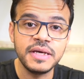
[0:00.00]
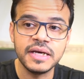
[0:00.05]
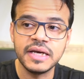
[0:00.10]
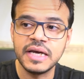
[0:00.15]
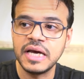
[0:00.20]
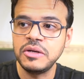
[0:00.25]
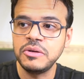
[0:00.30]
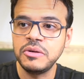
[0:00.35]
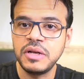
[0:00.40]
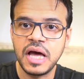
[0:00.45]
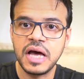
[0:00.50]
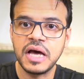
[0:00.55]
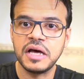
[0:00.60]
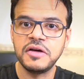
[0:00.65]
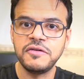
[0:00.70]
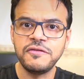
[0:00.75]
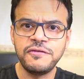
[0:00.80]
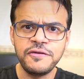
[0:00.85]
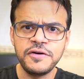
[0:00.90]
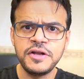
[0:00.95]
قالوا لا
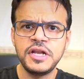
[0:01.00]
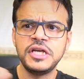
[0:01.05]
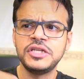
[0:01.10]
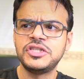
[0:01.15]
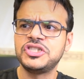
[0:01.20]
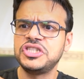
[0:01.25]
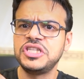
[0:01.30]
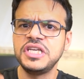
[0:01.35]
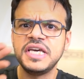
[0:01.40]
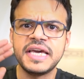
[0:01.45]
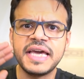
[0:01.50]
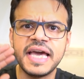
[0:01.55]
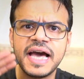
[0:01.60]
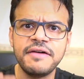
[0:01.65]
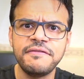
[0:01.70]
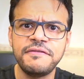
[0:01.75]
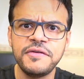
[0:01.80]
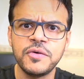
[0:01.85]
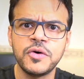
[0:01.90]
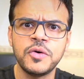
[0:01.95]
فل اتش دي
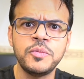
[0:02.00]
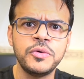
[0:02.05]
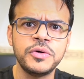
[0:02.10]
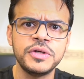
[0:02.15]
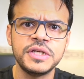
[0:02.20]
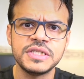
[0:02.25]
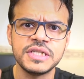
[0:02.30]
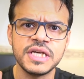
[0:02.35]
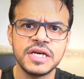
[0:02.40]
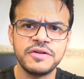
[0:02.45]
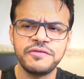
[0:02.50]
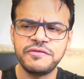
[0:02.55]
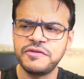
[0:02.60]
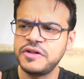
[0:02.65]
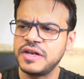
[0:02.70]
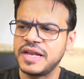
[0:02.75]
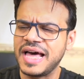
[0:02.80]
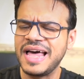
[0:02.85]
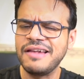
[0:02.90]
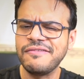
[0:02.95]
كافي واموري زي
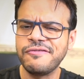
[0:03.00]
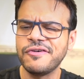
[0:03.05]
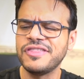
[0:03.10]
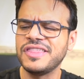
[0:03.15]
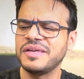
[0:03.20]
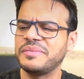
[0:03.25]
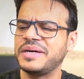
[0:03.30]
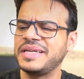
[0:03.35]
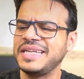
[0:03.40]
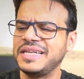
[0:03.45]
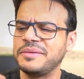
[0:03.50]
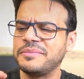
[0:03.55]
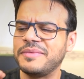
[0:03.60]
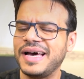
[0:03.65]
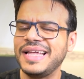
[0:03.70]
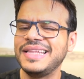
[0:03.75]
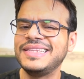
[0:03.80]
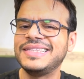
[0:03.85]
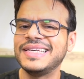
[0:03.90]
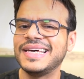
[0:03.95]
الفل 1080
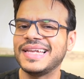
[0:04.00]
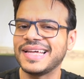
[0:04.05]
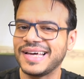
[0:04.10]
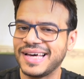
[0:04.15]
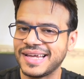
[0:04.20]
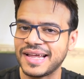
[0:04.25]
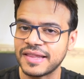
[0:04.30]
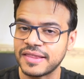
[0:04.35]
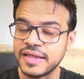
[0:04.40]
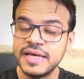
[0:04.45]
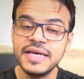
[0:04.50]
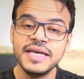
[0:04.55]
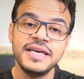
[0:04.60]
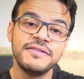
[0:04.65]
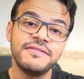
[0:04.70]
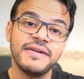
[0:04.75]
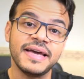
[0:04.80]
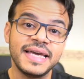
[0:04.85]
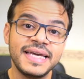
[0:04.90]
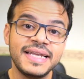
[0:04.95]
مأدية الغرض
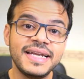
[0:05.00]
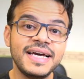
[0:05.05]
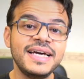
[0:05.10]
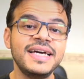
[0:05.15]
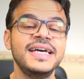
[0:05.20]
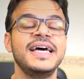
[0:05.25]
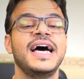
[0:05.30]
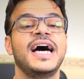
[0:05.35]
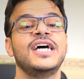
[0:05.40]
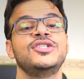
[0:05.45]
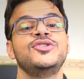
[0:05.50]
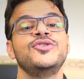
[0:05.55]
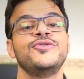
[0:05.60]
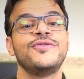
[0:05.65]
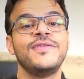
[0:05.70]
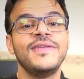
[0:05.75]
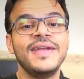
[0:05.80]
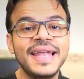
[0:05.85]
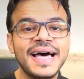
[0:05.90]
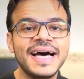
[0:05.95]
فهنا اشوف
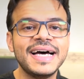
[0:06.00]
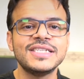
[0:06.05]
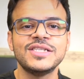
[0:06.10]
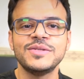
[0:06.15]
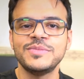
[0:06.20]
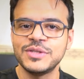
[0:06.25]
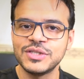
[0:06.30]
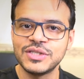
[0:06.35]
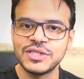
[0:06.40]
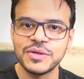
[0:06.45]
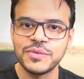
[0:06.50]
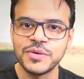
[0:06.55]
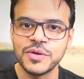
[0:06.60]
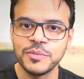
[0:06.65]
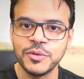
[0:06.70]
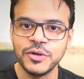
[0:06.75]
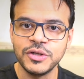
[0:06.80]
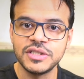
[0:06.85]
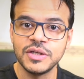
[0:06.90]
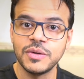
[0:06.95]
لازم نسوي
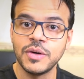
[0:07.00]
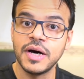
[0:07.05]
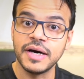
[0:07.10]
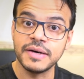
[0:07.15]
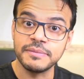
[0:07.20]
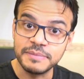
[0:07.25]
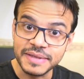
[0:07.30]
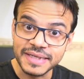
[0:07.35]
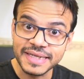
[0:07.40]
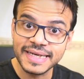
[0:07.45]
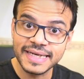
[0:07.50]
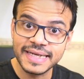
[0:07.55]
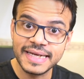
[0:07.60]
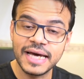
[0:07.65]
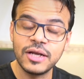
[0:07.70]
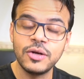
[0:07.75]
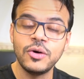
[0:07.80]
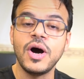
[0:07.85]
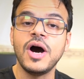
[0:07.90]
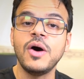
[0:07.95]
محتوى من
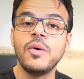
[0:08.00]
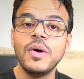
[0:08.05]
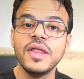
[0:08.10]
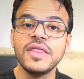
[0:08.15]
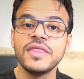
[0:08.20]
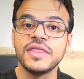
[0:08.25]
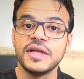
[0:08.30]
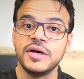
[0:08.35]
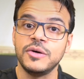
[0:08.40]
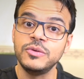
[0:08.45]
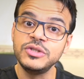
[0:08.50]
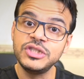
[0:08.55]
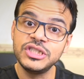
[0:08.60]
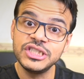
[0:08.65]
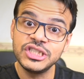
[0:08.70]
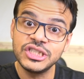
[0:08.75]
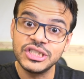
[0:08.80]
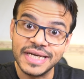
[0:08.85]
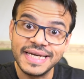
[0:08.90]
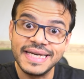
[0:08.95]
خلاله اوضح وش
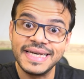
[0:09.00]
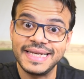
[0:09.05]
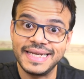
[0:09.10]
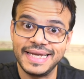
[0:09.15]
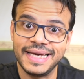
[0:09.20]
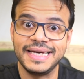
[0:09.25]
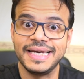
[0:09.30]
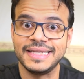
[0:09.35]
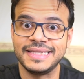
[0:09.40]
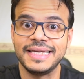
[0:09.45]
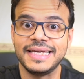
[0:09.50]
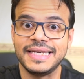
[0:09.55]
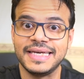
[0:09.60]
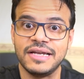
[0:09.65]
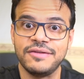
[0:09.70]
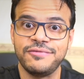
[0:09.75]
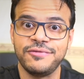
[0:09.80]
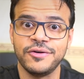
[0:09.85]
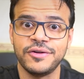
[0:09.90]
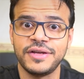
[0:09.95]
الشيء اللي حيعطيك يا
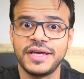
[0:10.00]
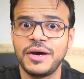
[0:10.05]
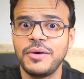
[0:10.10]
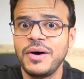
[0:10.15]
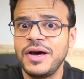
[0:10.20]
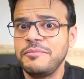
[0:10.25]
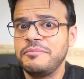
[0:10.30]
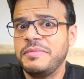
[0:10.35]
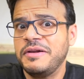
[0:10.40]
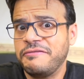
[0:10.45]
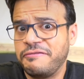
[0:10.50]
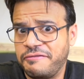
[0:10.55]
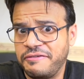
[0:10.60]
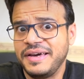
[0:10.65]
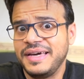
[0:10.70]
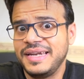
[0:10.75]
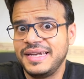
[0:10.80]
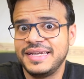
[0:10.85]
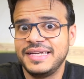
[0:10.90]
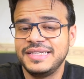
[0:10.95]
4K وهل
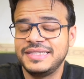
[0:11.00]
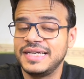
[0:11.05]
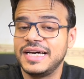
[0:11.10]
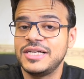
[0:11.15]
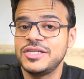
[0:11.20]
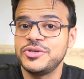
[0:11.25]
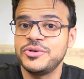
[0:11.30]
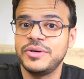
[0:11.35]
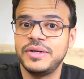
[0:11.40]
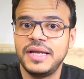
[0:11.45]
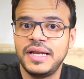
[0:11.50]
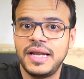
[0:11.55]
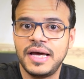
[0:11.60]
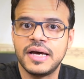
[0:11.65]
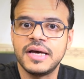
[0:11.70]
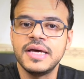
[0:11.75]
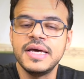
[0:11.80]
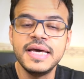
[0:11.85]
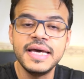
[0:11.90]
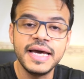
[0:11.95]
بالفعل نحتاجه ولا لا
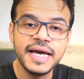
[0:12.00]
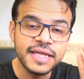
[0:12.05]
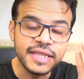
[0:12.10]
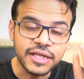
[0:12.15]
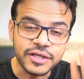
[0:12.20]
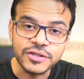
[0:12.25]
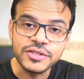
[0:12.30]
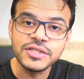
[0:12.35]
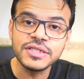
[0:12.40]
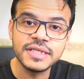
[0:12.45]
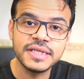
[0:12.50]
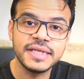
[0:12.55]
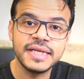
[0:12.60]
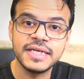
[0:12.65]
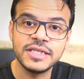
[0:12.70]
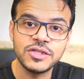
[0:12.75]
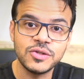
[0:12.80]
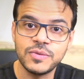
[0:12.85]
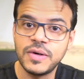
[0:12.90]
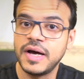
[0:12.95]
اذا نص
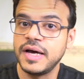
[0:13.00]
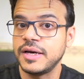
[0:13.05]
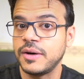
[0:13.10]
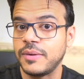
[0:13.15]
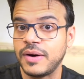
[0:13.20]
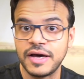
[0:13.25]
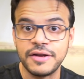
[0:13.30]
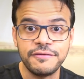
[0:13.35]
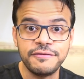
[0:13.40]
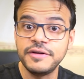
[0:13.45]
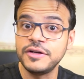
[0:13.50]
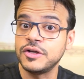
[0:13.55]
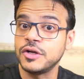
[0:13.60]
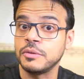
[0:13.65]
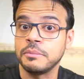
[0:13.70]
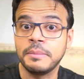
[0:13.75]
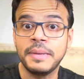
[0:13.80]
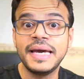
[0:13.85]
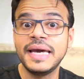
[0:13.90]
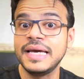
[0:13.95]
الناس واعية وعارفين
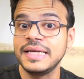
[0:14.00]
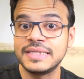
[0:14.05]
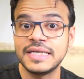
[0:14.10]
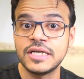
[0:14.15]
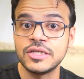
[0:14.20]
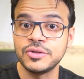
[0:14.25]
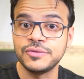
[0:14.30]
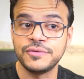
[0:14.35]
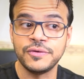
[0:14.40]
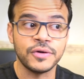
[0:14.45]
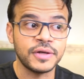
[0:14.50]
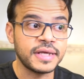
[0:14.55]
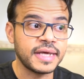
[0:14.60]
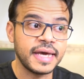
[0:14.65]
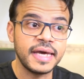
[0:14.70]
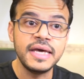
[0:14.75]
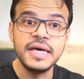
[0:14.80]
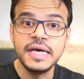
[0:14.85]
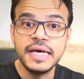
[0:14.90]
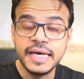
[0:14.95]
انهم ما يحتاجوا 4K
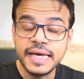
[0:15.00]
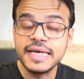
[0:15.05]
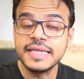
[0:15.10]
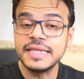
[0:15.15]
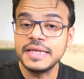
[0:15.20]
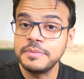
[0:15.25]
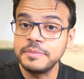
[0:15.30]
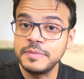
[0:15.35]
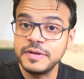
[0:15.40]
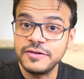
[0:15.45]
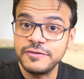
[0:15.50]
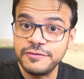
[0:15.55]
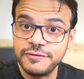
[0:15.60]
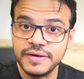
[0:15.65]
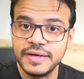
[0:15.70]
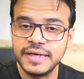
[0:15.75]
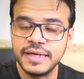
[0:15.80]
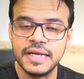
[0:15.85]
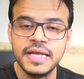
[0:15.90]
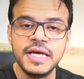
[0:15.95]
اذا
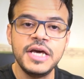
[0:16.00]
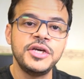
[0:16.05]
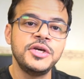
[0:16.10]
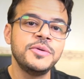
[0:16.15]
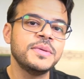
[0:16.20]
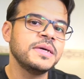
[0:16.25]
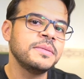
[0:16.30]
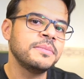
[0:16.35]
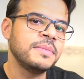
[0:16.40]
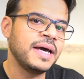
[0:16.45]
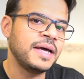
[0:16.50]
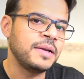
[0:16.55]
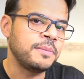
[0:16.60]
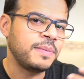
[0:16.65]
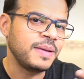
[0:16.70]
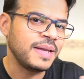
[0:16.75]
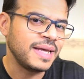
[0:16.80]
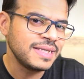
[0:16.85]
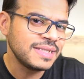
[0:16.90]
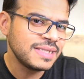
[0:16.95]
بالفعل يمكن مع
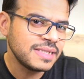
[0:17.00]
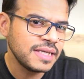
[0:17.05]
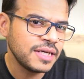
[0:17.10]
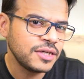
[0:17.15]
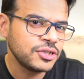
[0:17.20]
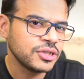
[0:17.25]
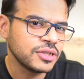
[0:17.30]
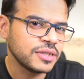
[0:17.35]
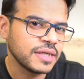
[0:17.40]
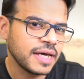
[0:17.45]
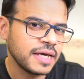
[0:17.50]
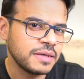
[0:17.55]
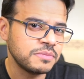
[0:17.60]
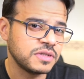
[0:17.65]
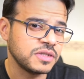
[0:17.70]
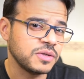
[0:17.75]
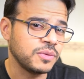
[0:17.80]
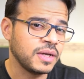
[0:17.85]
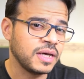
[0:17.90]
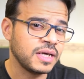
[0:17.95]
البلاي ستيشن
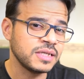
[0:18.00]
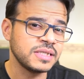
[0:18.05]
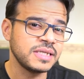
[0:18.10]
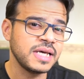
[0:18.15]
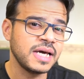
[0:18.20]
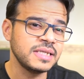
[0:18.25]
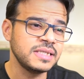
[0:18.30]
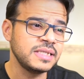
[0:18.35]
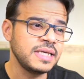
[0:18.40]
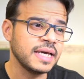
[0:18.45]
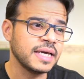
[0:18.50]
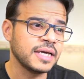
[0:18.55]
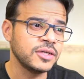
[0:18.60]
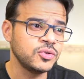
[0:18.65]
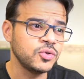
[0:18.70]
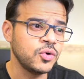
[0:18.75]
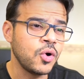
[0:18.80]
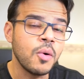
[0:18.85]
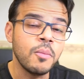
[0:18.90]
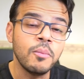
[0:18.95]
5 والخصائص
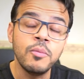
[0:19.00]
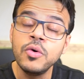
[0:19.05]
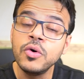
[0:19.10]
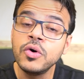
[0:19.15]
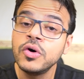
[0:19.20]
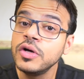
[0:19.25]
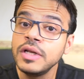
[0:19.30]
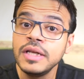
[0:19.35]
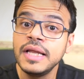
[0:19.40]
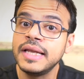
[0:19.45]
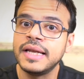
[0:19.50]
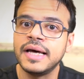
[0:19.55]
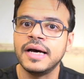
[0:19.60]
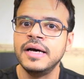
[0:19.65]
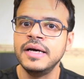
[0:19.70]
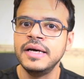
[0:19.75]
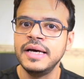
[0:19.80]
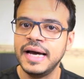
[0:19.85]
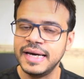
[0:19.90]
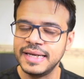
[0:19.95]
حقته مو كلنا
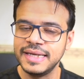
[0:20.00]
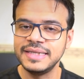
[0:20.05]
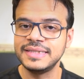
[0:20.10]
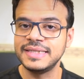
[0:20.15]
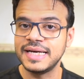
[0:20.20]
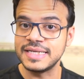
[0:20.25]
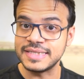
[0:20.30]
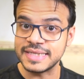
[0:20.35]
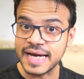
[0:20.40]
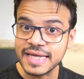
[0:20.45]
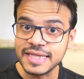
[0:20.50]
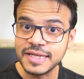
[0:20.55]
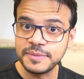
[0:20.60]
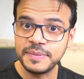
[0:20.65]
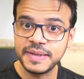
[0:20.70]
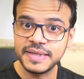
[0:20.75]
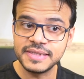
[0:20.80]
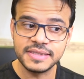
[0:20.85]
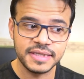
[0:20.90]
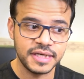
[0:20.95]
هنحتاج هذا
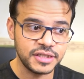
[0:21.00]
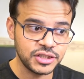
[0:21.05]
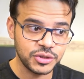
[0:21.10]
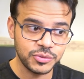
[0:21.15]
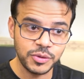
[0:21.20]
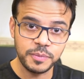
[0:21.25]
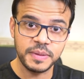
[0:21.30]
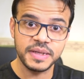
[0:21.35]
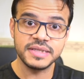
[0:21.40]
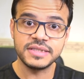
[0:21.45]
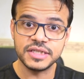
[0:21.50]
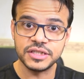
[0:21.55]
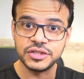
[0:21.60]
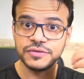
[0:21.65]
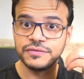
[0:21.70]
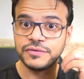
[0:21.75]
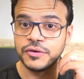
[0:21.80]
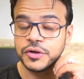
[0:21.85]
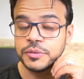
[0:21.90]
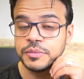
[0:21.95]
البلاي ستيشن والبلاي
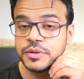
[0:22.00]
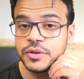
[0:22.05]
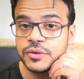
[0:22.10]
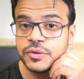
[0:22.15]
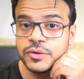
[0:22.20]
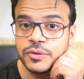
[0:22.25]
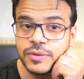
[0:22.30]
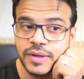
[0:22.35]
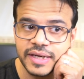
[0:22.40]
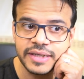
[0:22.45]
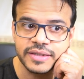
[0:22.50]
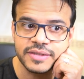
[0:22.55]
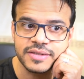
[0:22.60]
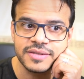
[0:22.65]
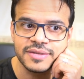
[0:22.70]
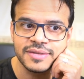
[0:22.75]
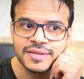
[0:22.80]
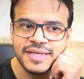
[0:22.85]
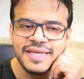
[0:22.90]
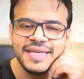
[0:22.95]
ستيشن 4 يمكن يكون
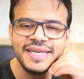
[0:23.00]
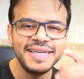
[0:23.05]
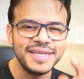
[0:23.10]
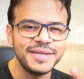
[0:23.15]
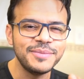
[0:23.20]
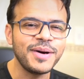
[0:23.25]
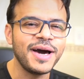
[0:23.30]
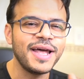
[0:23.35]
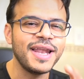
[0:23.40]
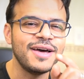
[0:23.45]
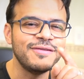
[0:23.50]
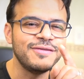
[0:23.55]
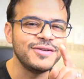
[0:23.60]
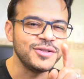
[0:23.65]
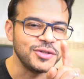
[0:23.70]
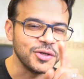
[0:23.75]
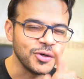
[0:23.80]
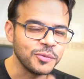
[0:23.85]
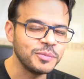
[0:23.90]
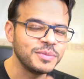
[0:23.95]
كويس يبغى لها
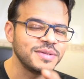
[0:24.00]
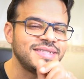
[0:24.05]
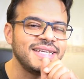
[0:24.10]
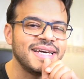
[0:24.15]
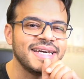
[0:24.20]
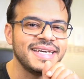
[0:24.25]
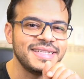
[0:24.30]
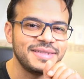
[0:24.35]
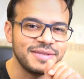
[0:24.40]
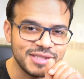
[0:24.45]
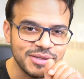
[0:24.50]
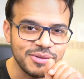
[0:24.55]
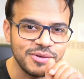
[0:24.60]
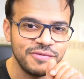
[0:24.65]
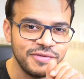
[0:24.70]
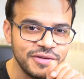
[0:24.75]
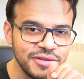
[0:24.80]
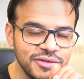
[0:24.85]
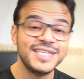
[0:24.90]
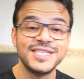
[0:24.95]
فيديو وبالتاكيد اسوي
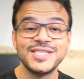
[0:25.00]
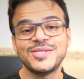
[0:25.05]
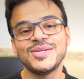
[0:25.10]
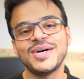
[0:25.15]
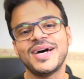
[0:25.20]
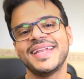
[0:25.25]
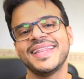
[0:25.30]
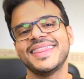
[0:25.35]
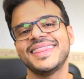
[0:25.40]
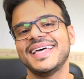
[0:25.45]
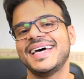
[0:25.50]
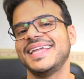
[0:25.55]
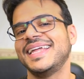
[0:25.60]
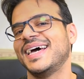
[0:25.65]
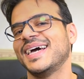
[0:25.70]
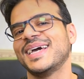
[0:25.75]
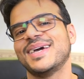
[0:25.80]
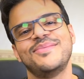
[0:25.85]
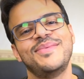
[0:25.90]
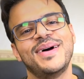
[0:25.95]
الفيديو السؤال الثاني
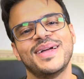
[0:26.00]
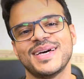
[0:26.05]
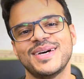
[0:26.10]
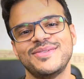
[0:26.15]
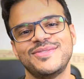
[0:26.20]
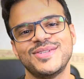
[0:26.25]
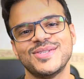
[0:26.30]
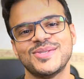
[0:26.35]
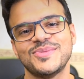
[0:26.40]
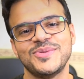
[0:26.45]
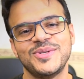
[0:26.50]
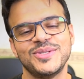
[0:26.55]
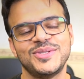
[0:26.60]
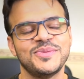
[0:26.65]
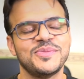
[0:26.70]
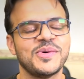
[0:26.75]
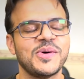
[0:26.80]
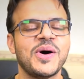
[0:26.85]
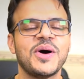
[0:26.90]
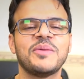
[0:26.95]
عن كم حلقه في الاسبوع
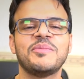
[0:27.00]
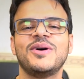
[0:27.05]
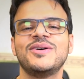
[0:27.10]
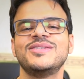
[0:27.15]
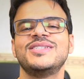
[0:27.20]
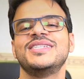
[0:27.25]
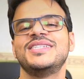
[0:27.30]
تبغوا